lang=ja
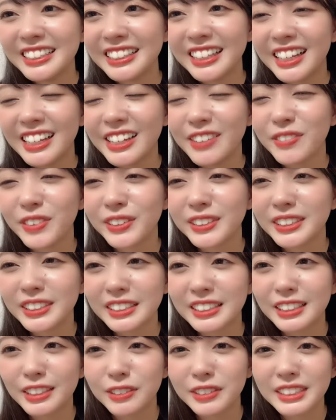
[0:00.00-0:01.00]
根に持
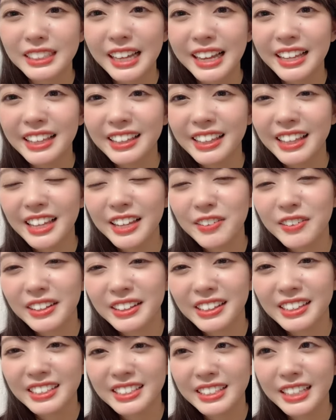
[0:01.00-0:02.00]
つ人最低
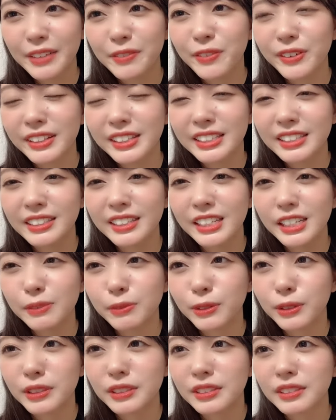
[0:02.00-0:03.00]
私でも私根に
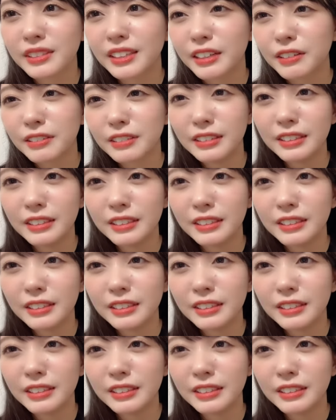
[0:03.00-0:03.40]
持つんだよ